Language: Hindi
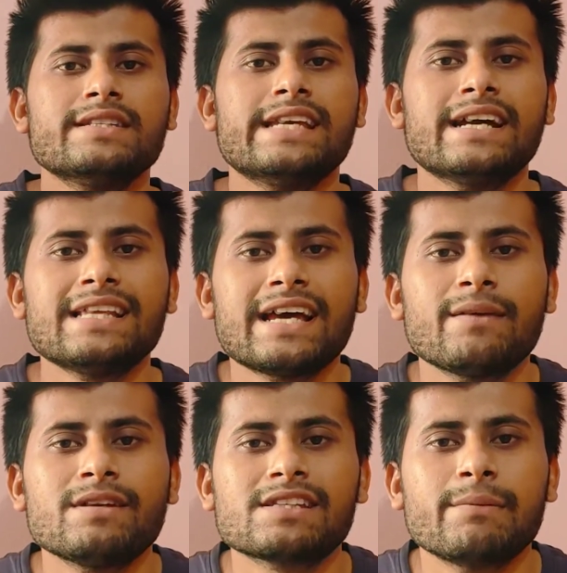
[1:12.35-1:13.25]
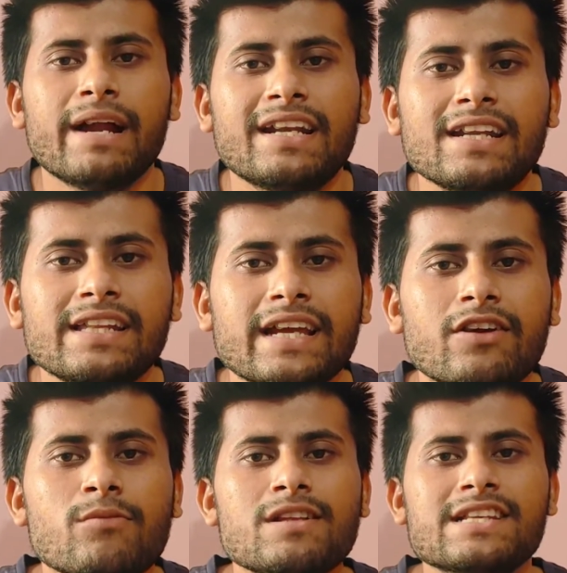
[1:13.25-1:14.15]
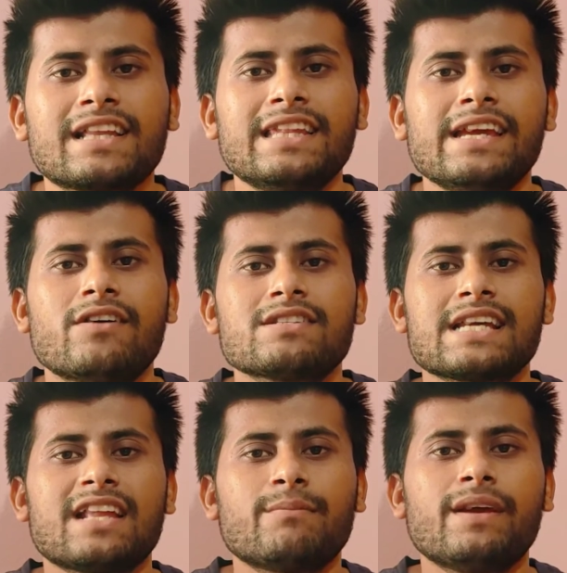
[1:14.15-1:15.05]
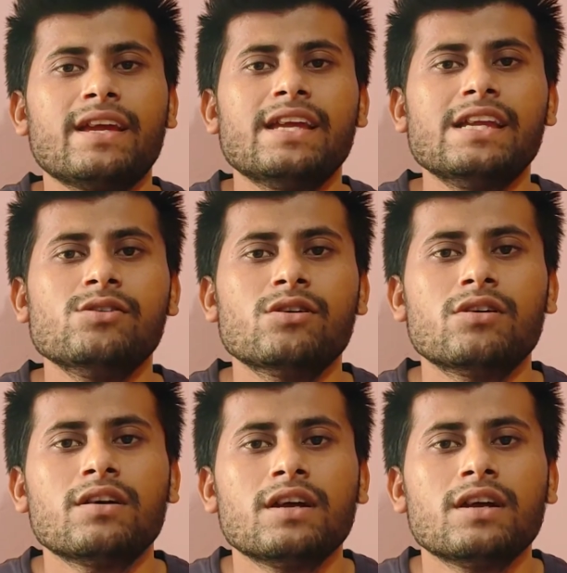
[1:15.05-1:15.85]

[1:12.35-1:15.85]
छह हजार की बैटरी देखने को मिल सकती है और साथ में हिलियो